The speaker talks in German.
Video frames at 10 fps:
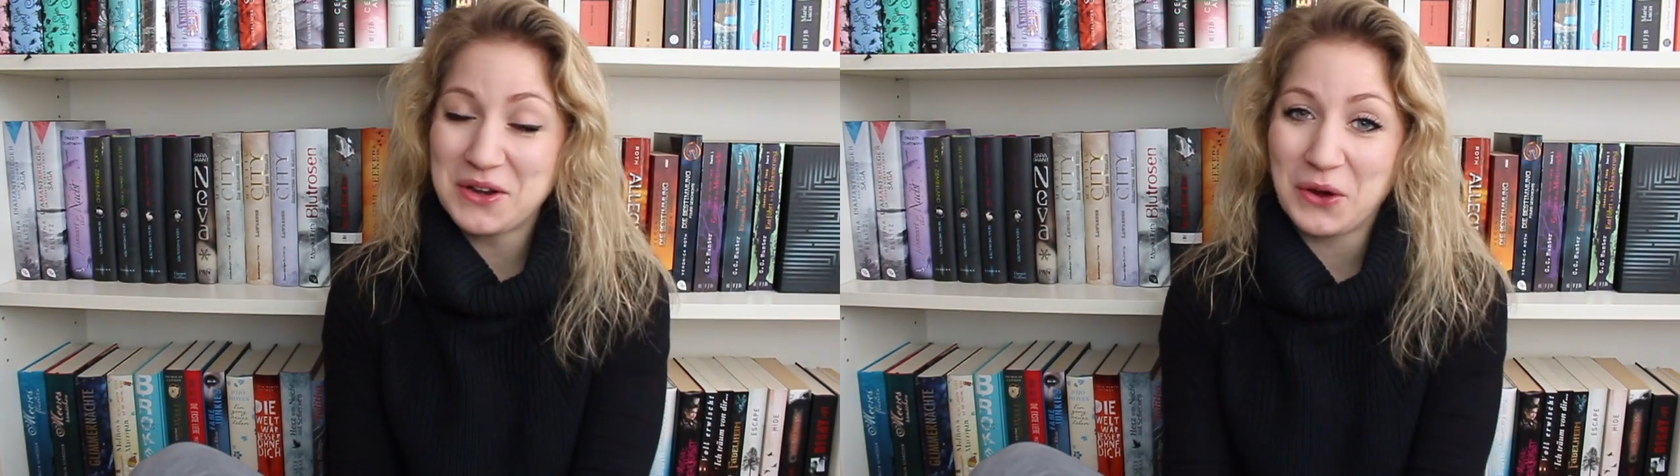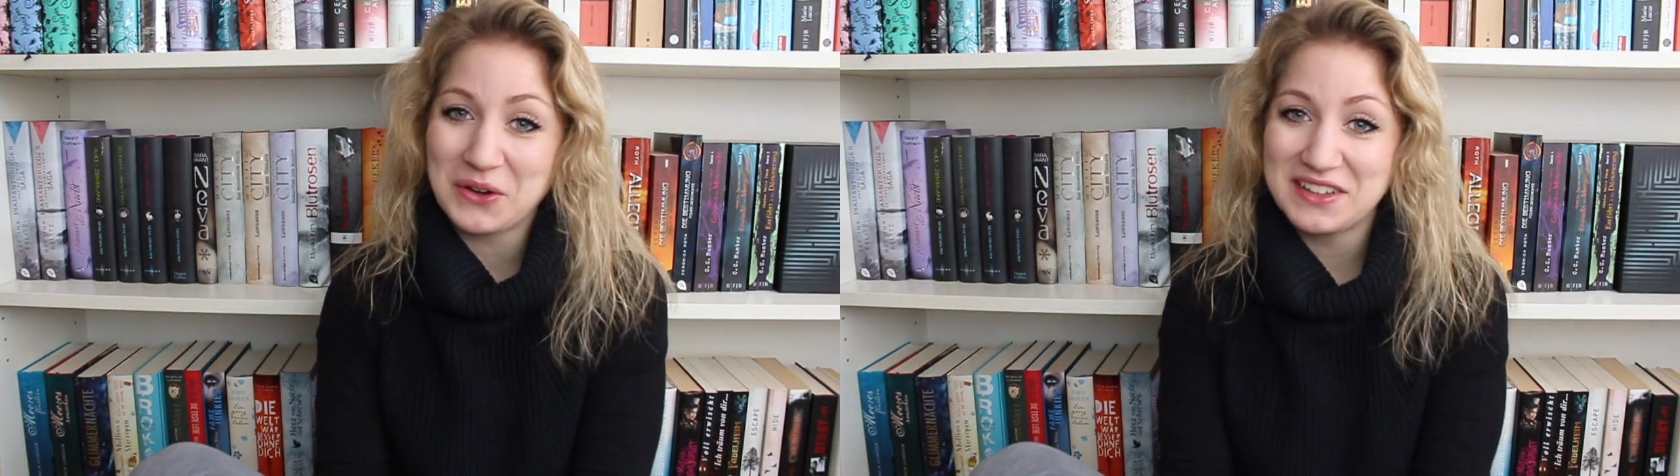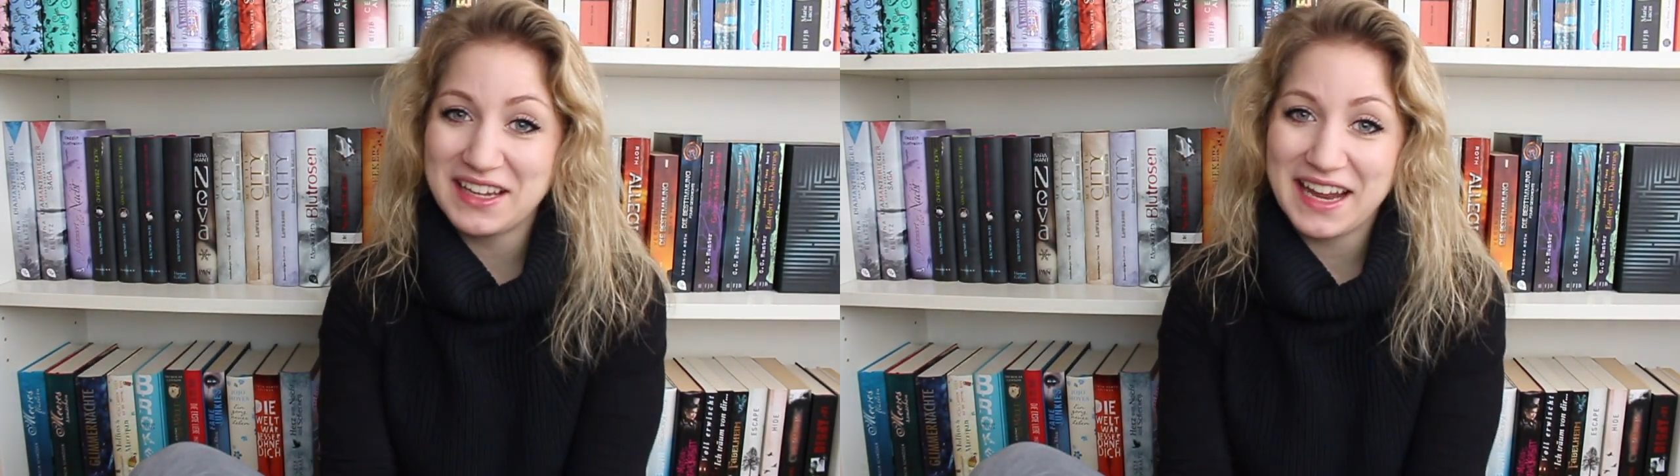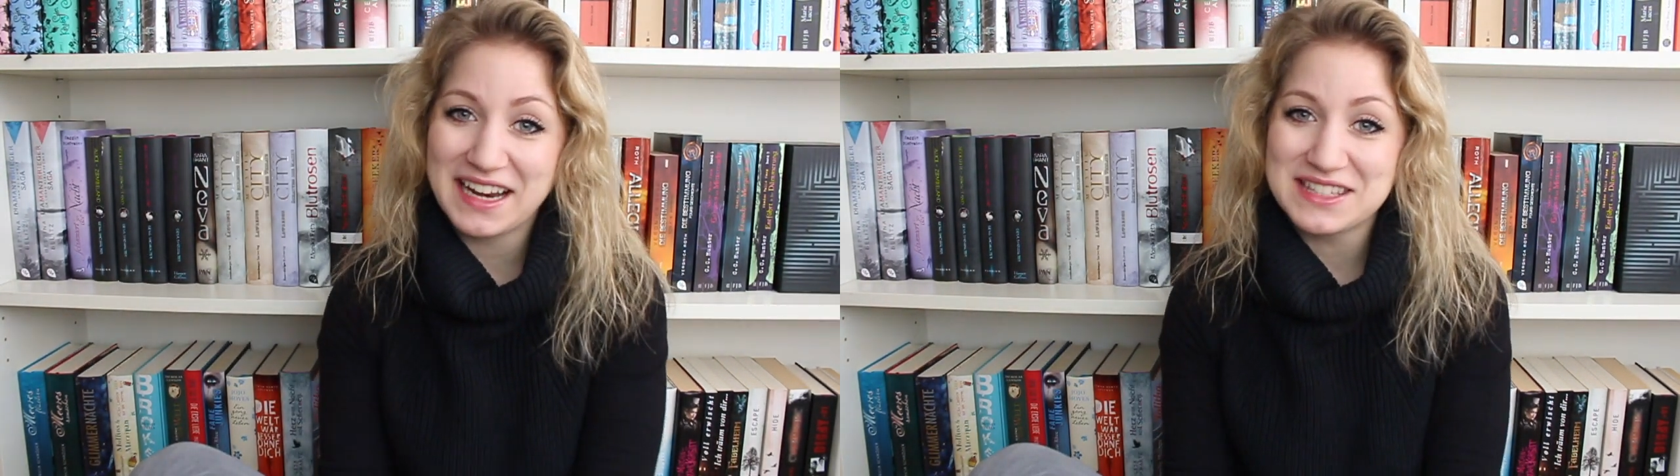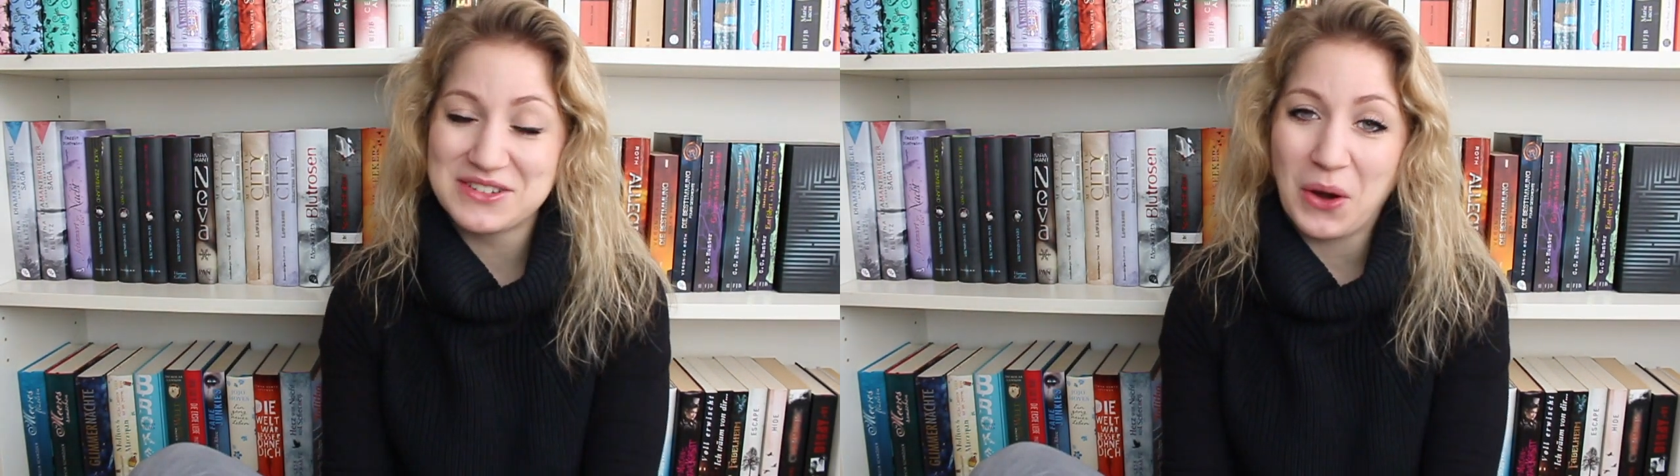noch dir
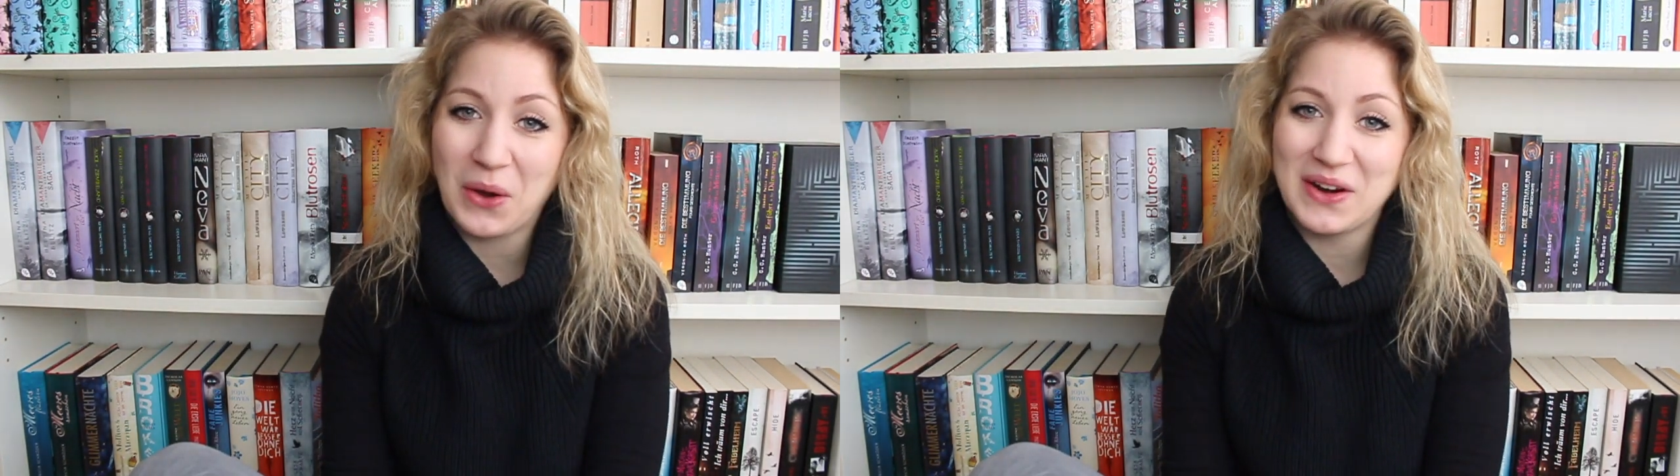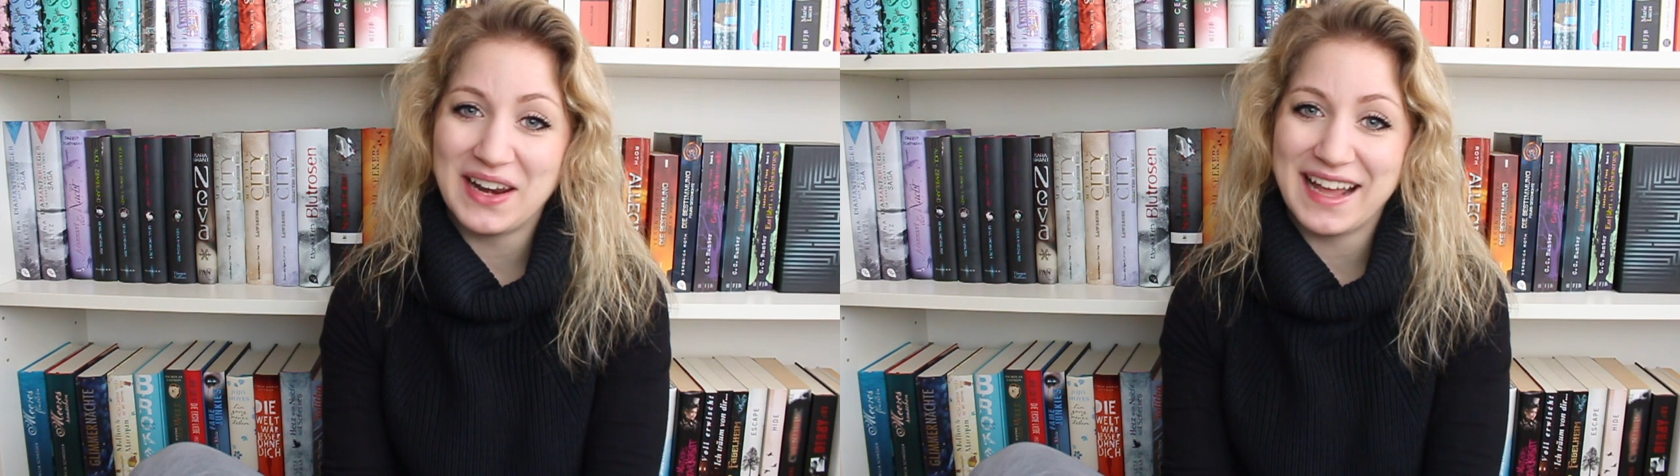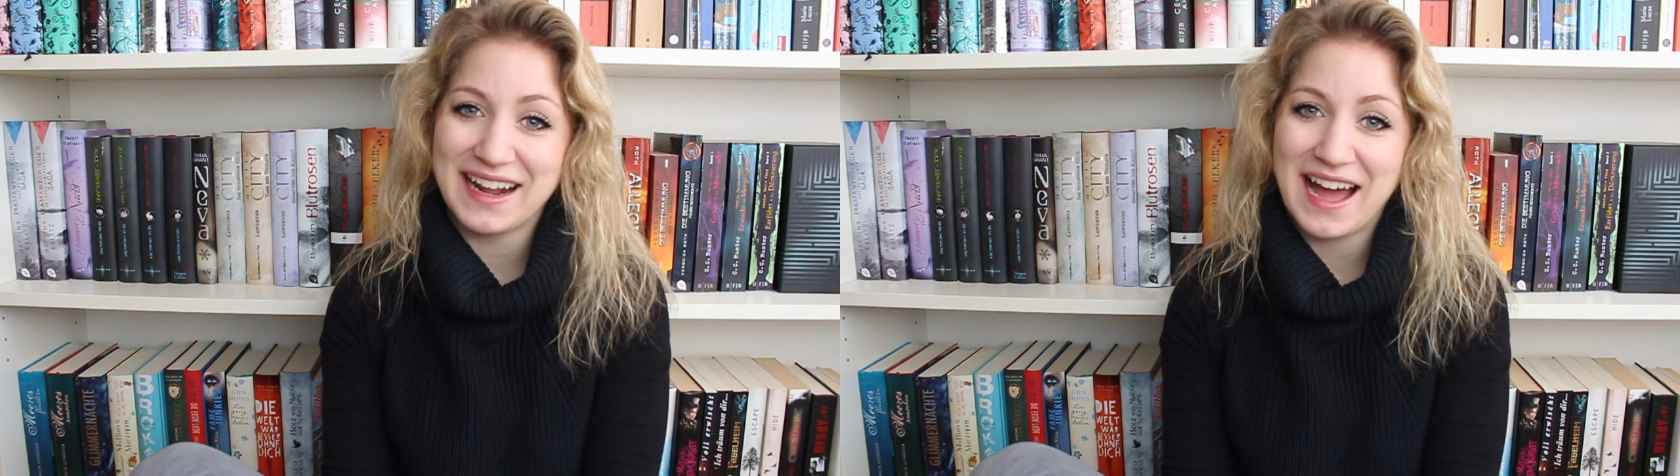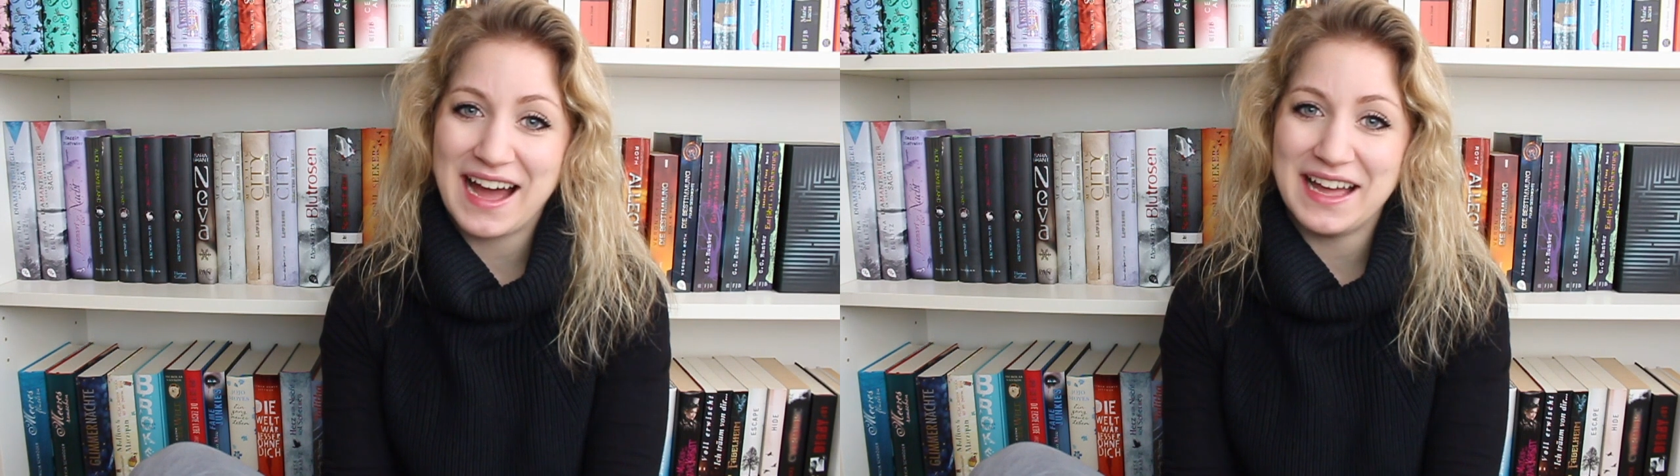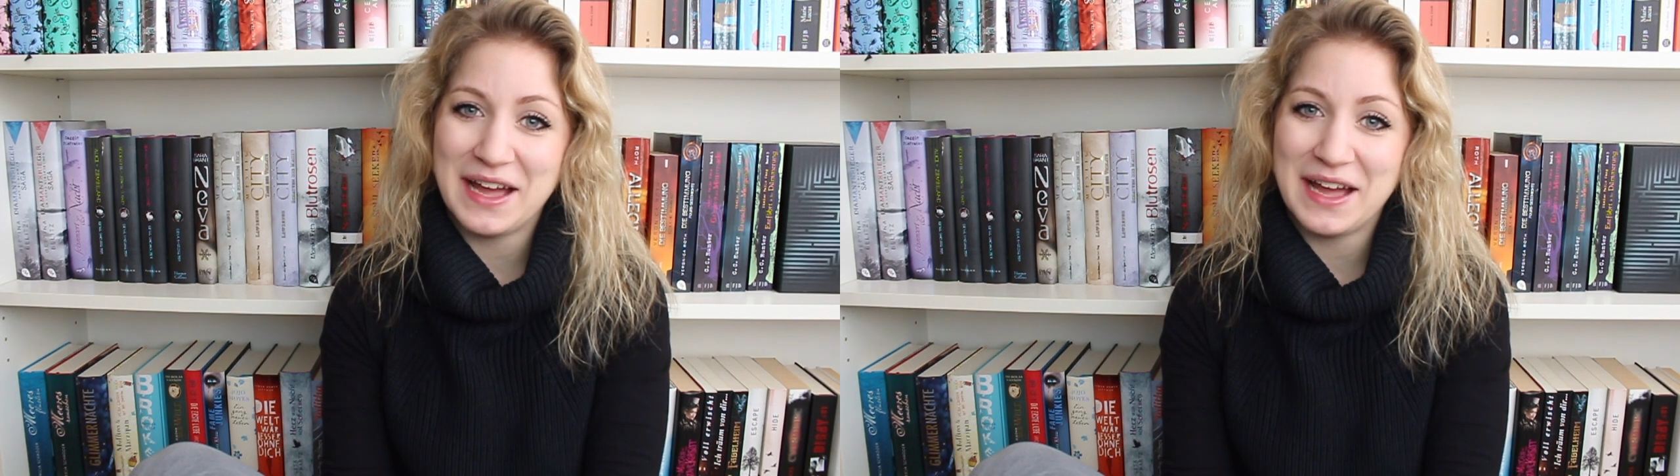jetzt noch länger...